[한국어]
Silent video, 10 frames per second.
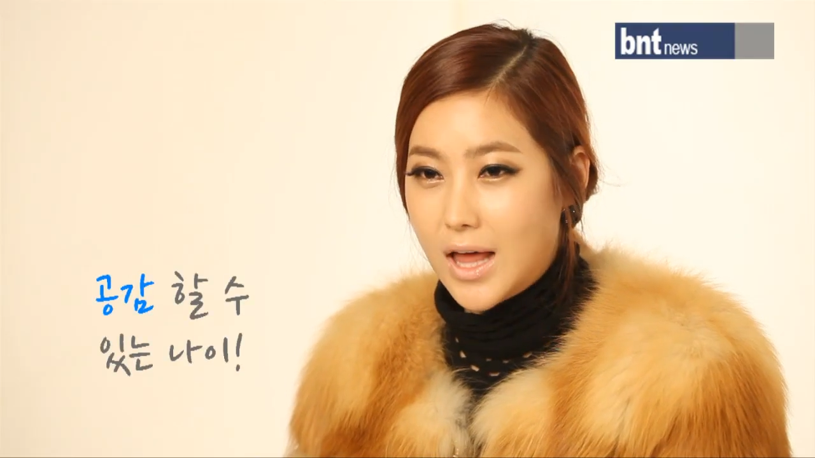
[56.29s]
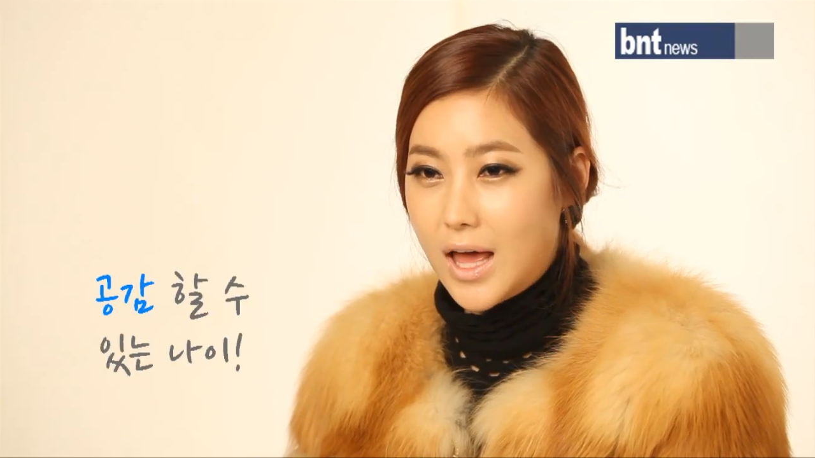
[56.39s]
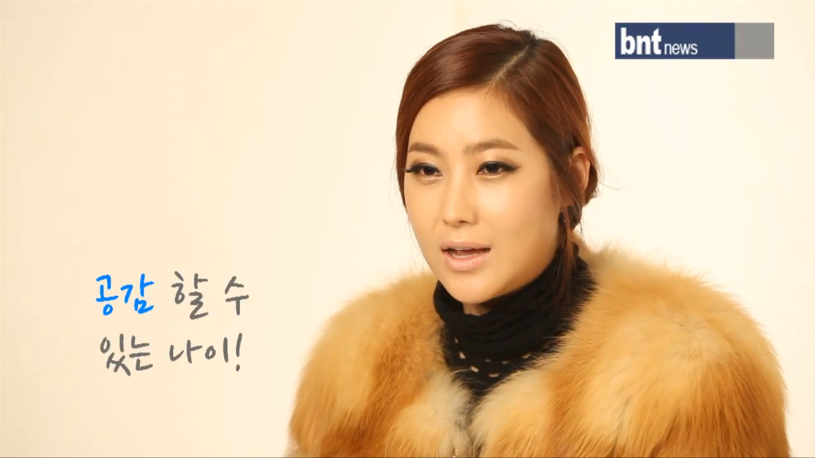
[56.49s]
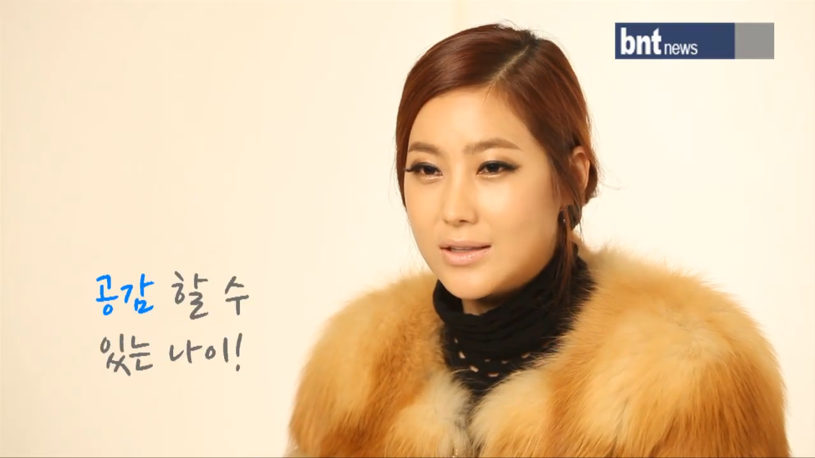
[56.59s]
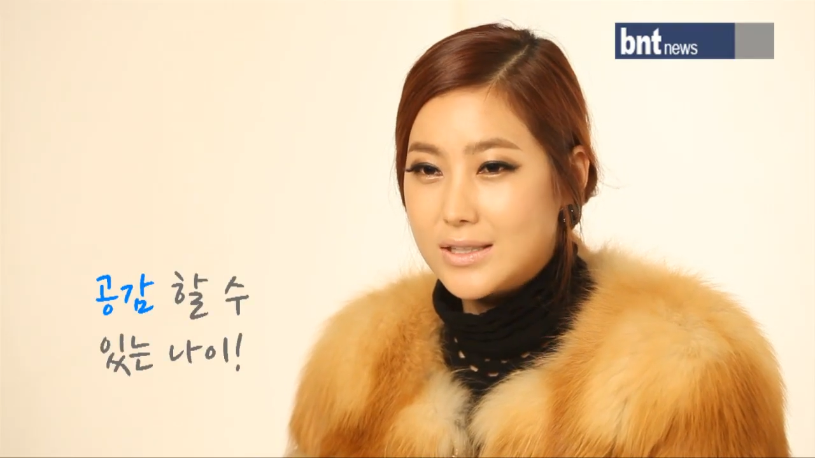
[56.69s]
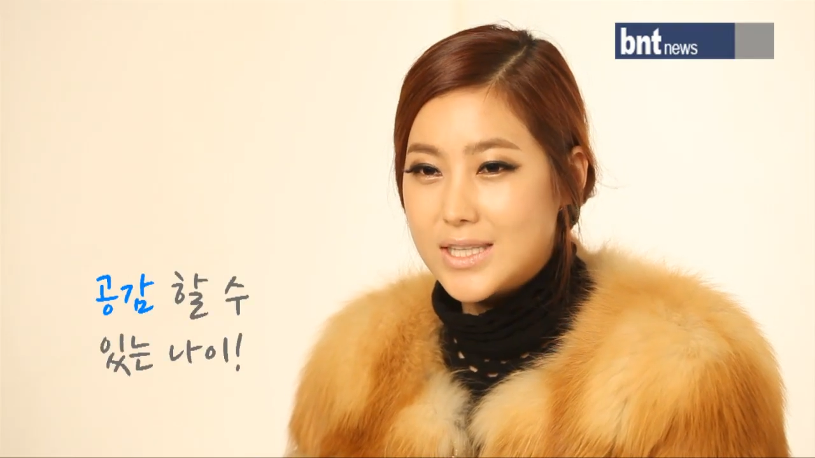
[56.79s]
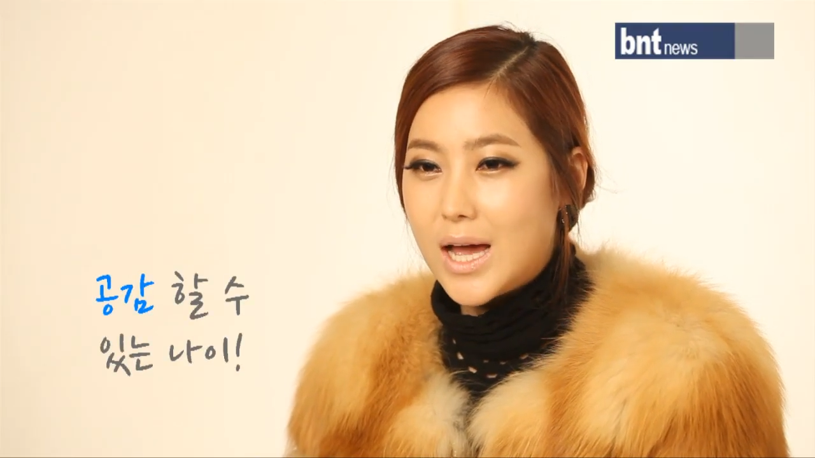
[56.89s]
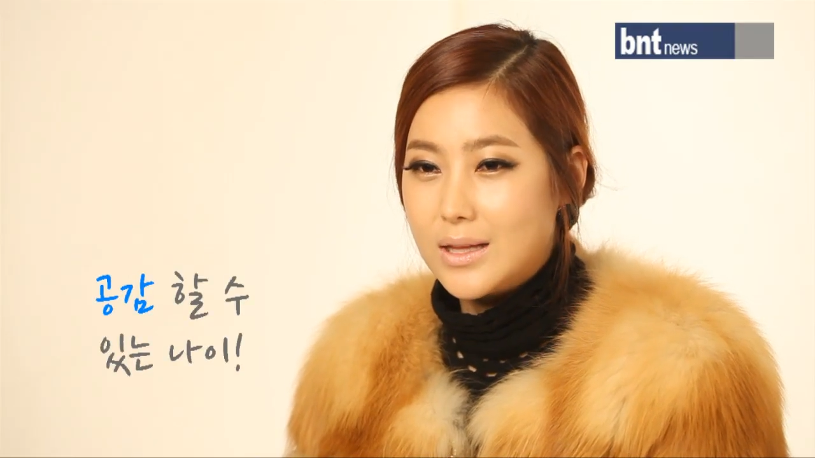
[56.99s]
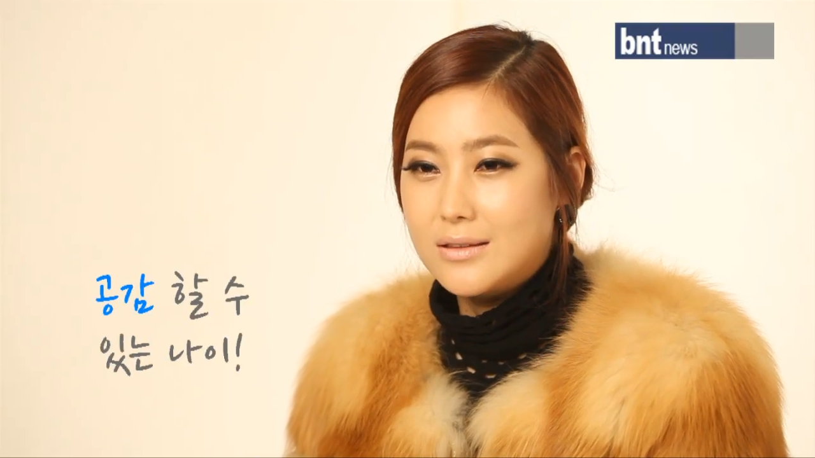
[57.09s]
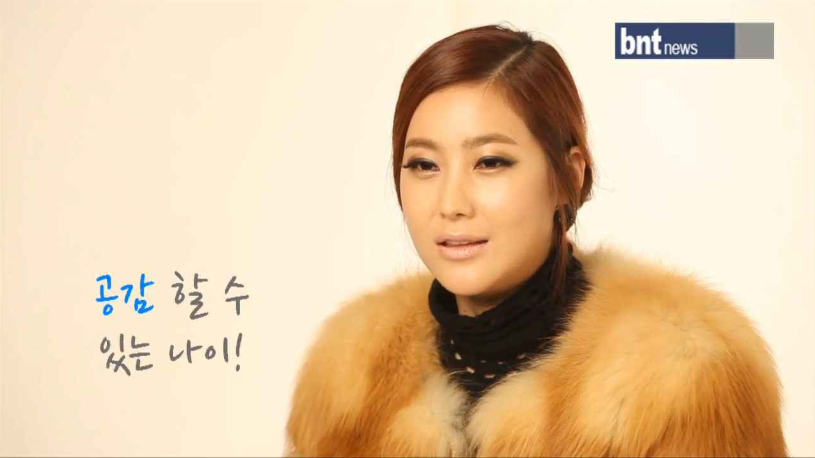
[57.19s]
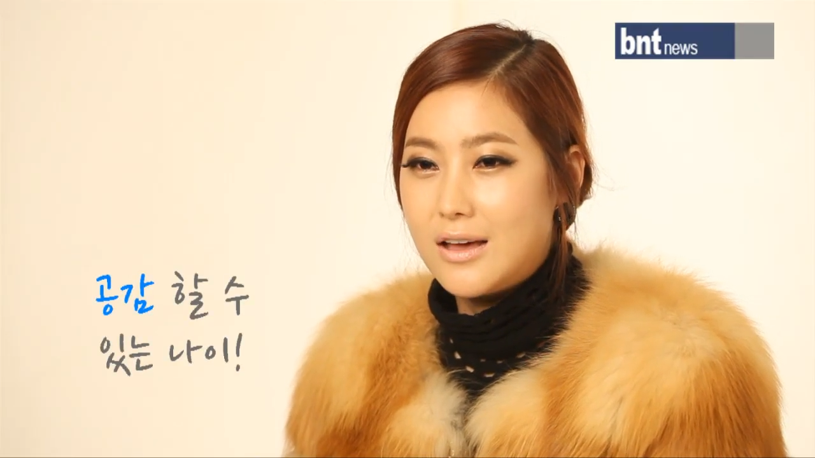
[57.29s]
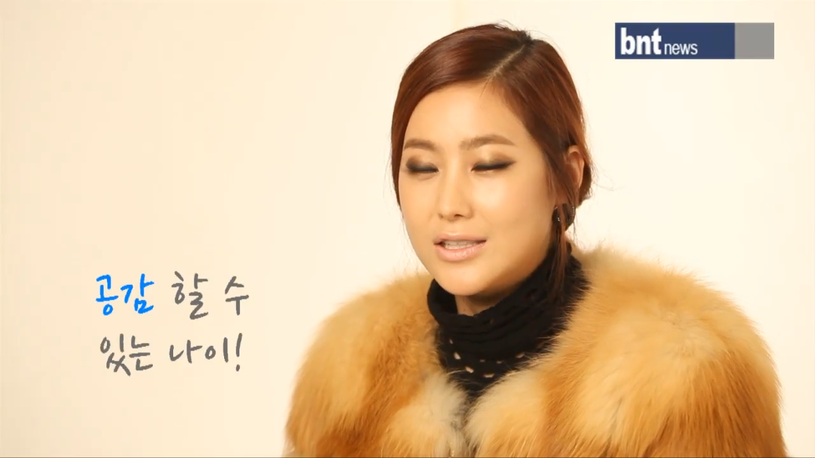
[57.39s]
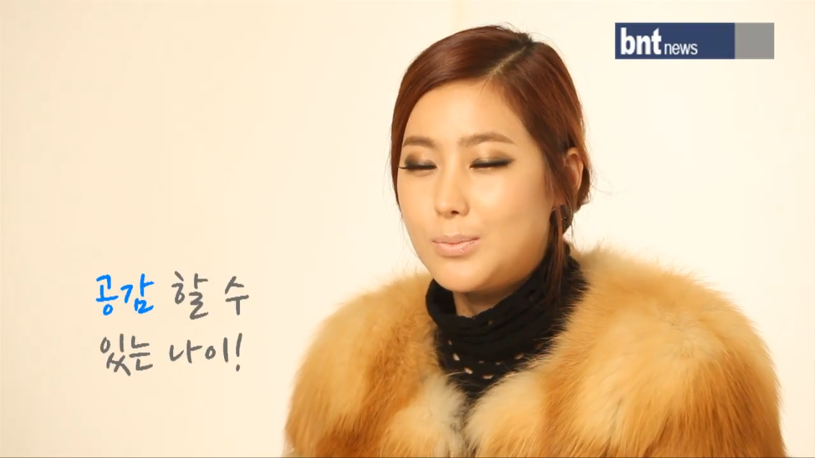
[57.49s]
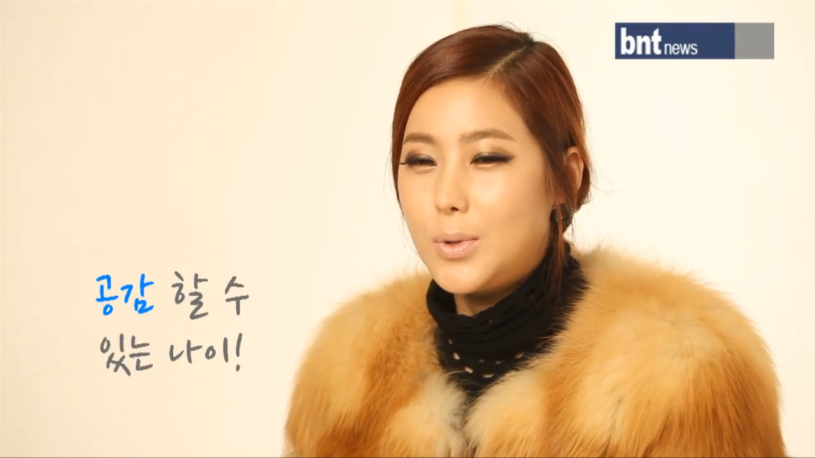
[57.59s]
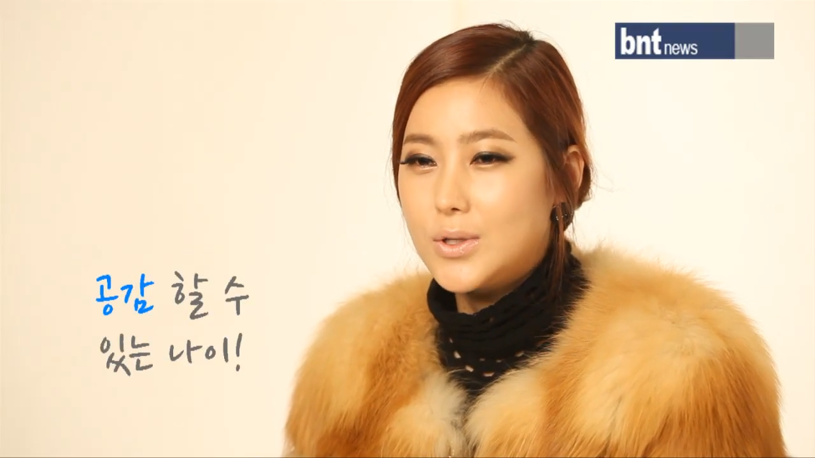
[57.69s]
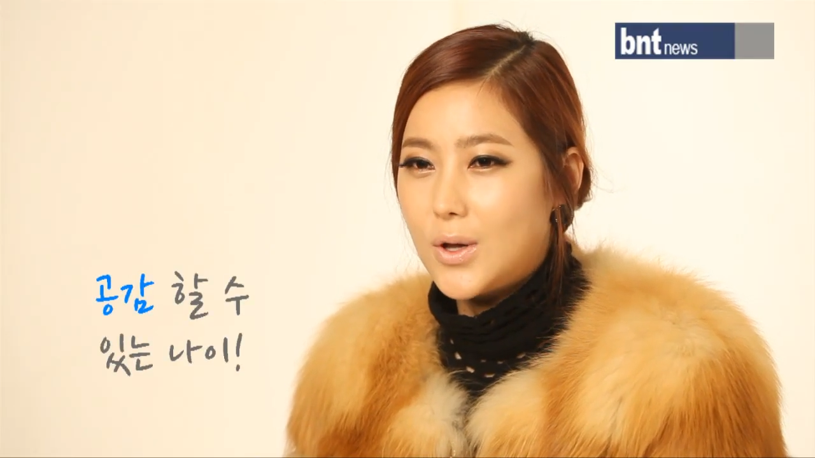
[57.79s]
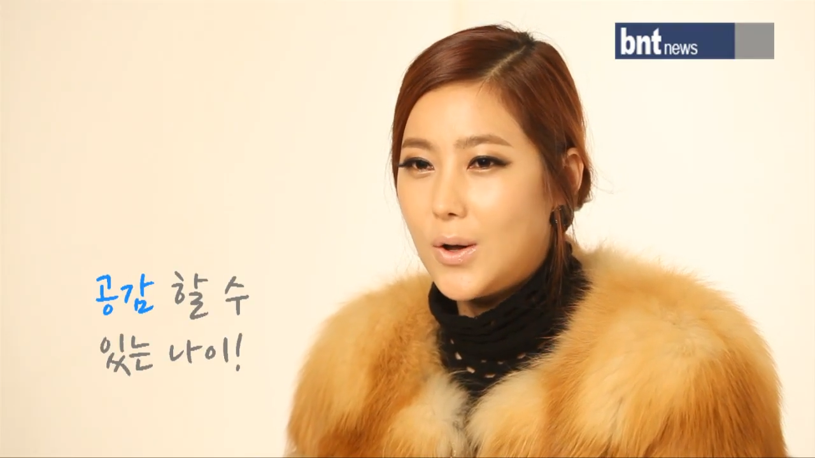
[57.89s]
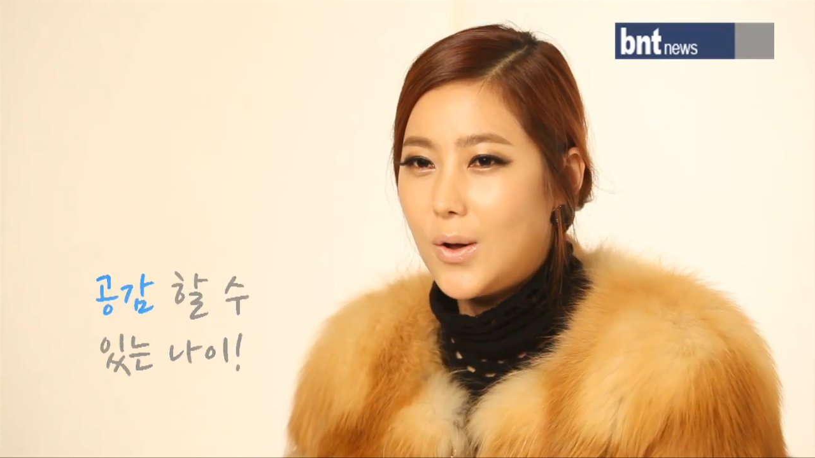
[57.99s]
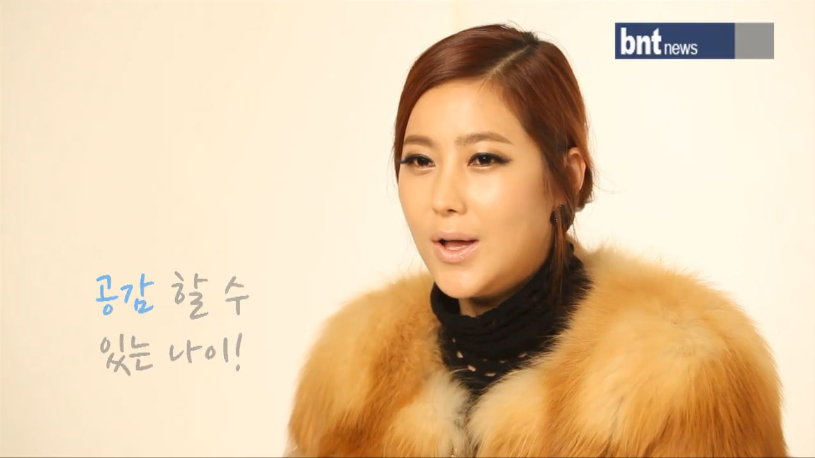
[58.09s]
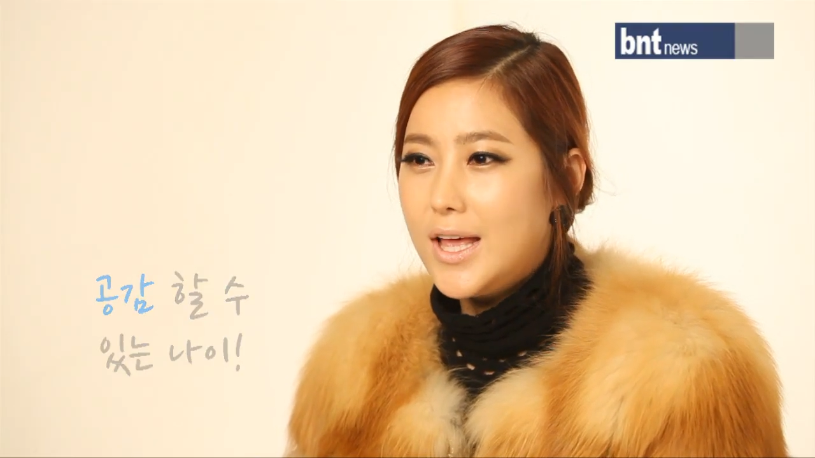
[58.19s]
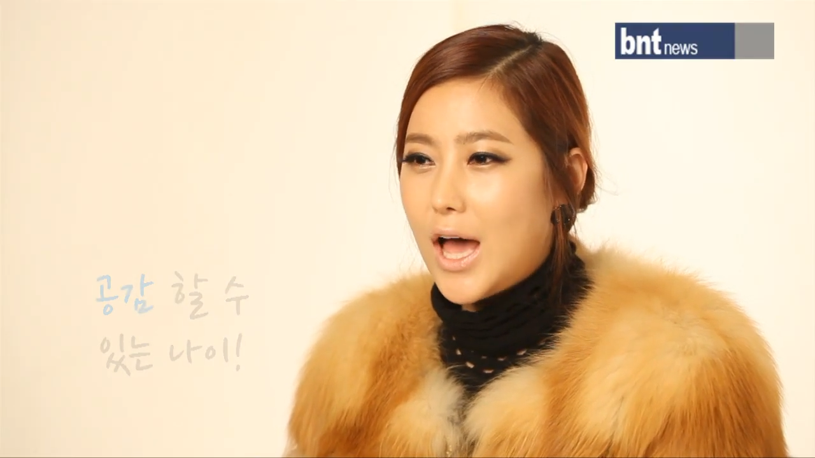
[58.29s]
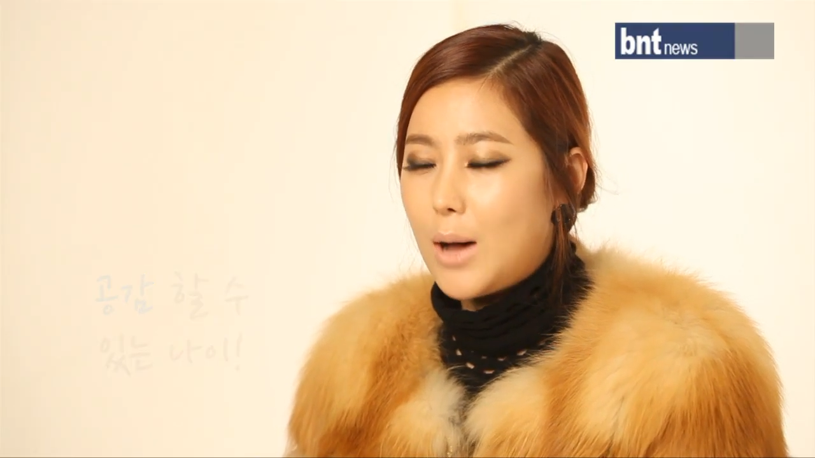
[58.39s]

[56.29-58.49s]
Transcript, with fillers: 나이가 되지 않았나 싶어서